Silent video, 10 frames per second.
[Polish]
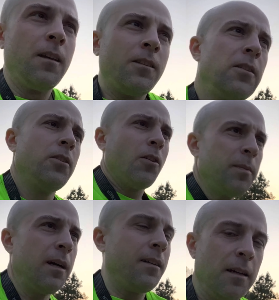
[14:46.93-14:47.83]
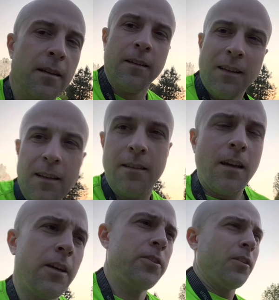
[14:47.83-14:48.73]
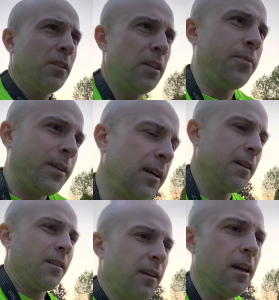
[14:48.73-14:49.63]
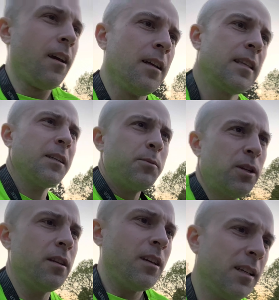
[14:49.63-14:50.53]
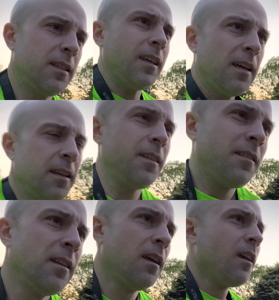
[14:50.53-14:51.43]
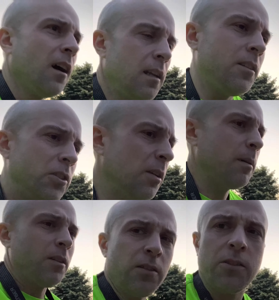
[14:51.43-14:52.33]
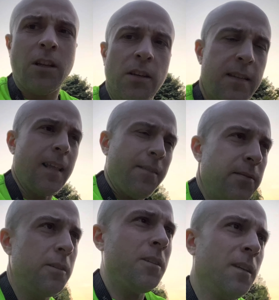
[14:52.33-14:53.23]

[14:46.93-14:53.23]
No dobra, jakaś rozgrzewka. Tak mi się nie chce, ale trzeba rozgrzać stawy